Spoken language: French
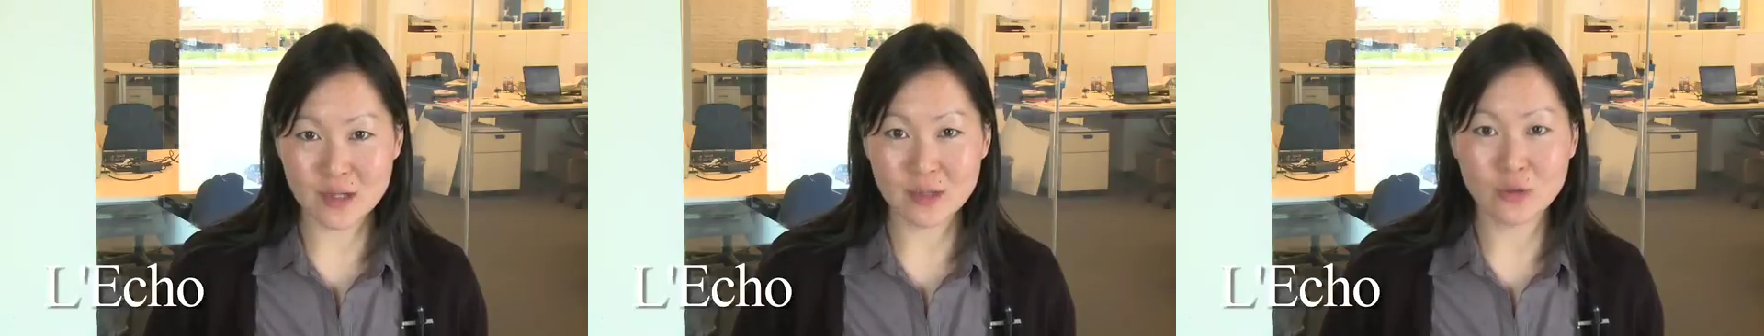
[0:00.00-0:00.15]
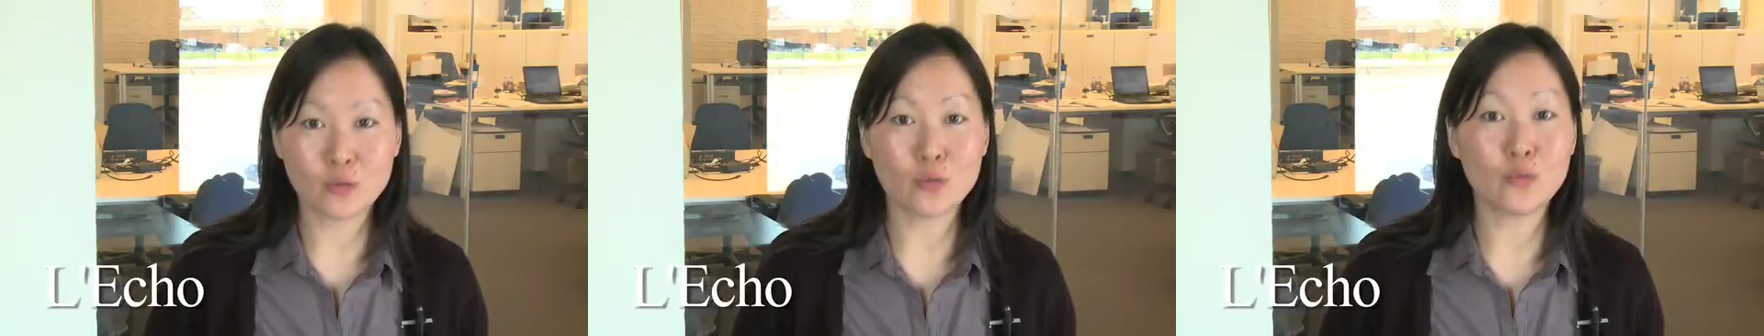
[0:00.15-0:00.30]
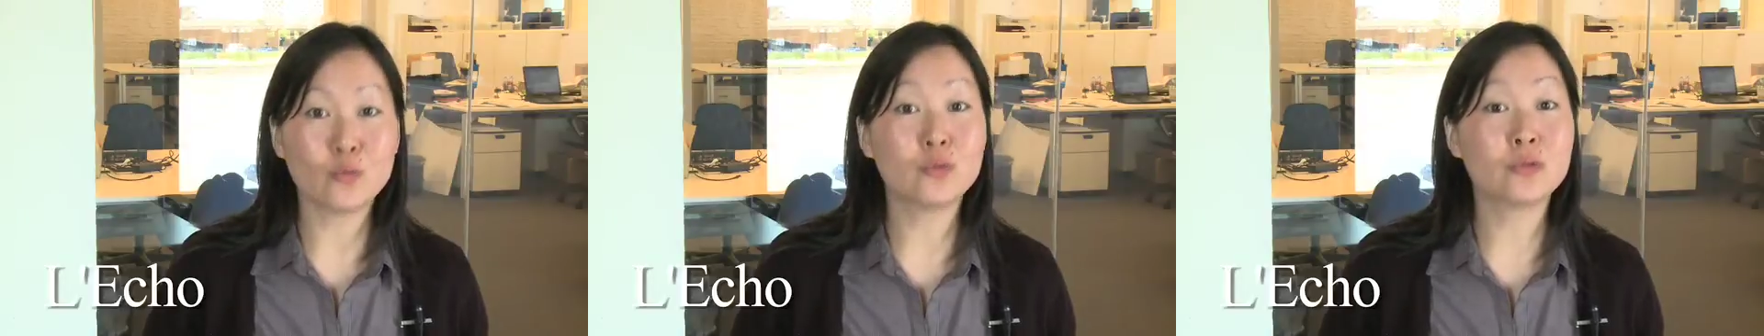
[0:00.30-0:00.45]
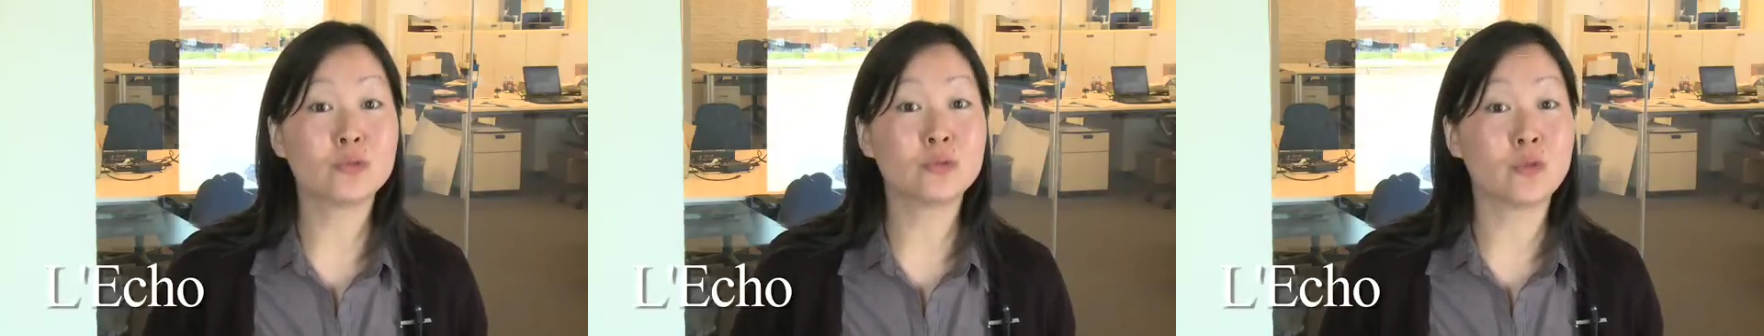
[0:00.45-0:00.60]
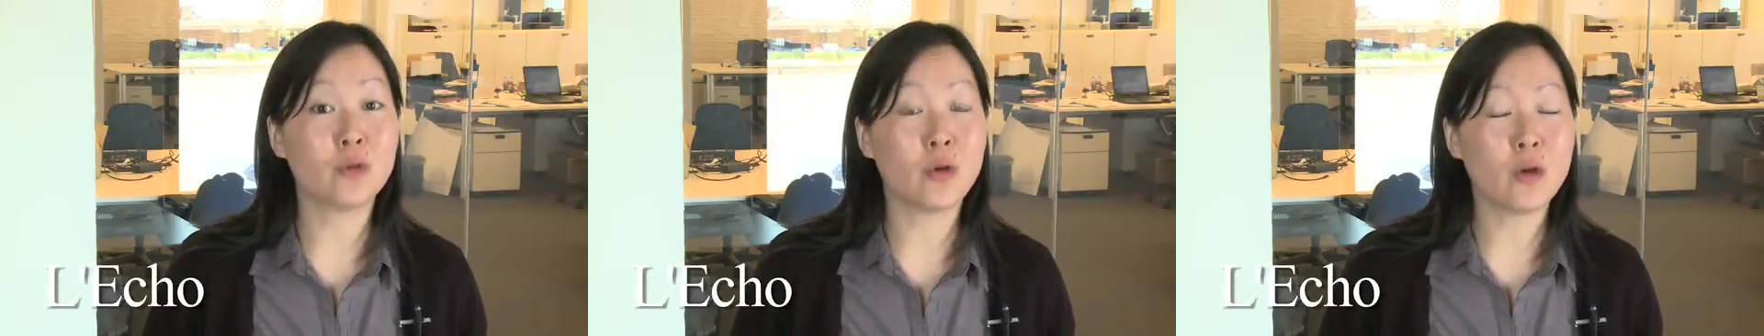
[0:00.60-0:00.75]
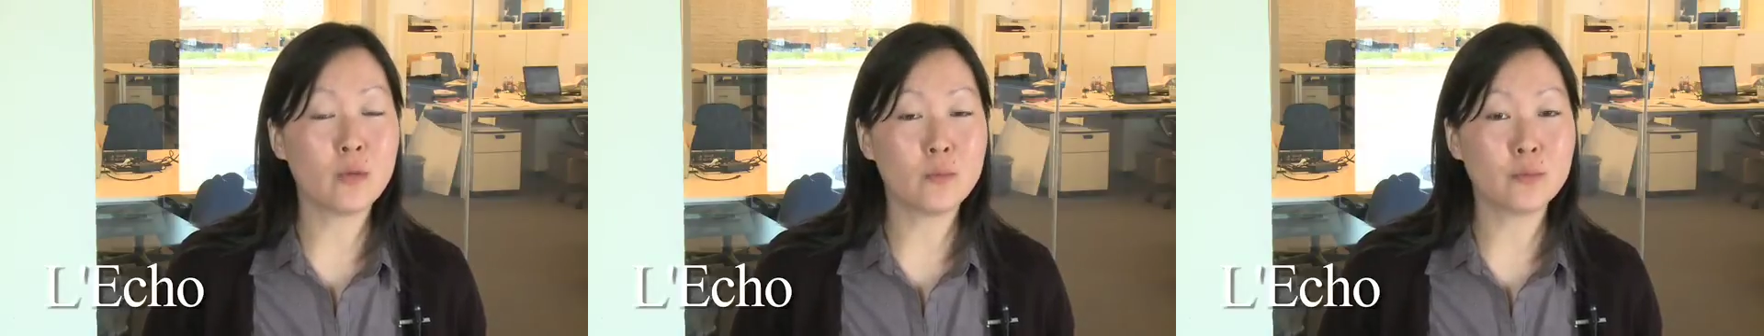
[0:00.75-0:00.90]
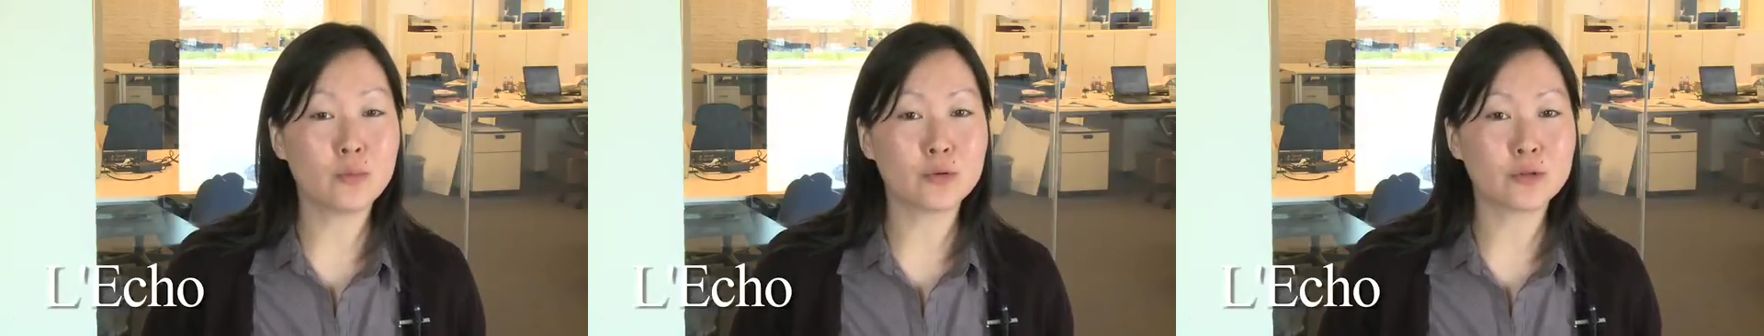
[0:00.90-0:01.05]
est en hausse de
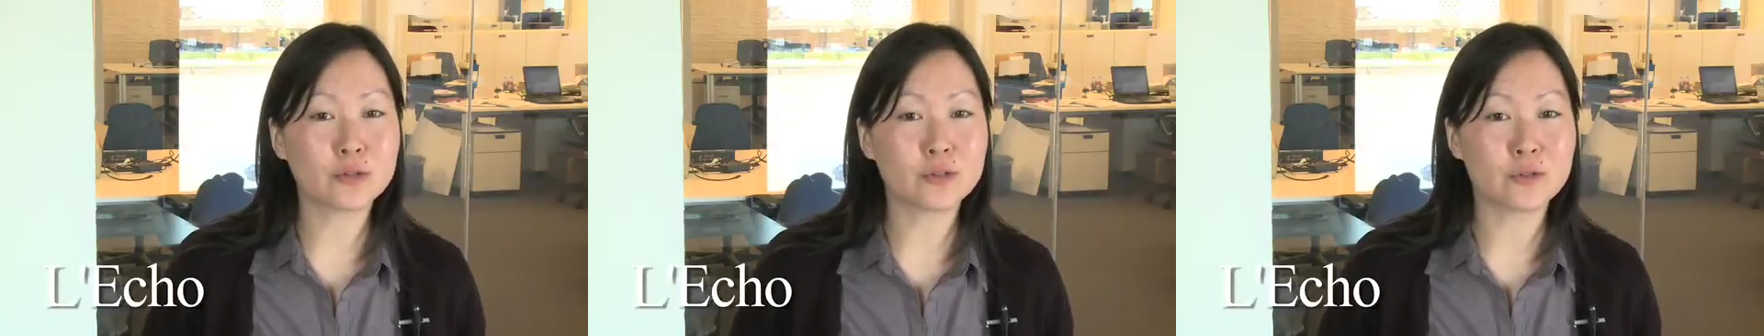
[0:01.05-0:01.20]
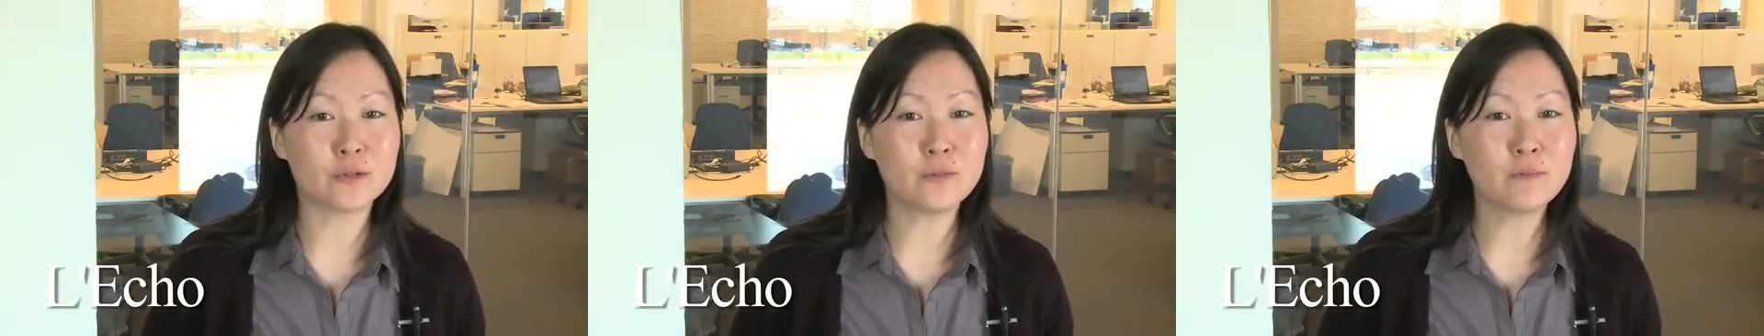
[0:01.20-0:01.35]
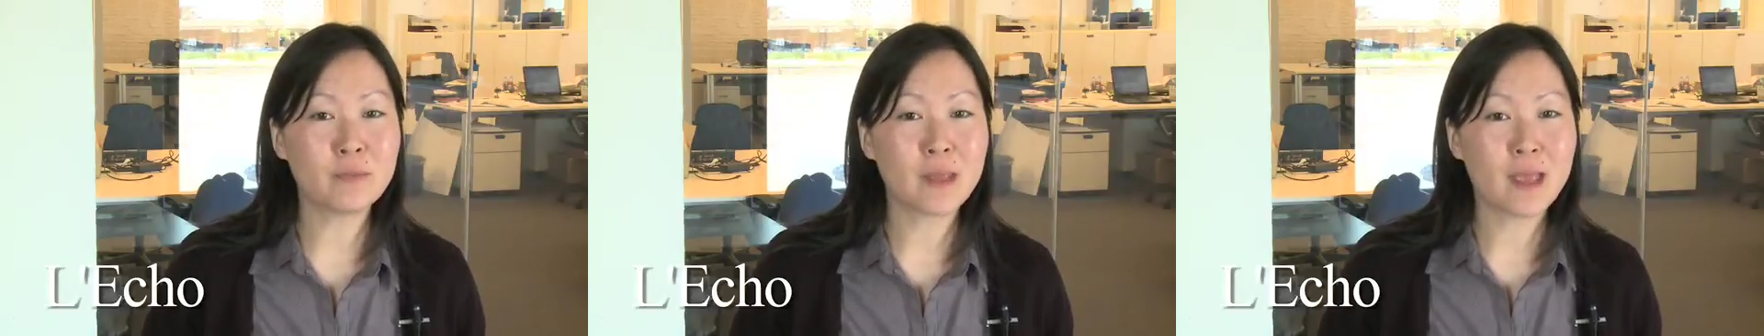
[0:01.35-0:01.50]
1%.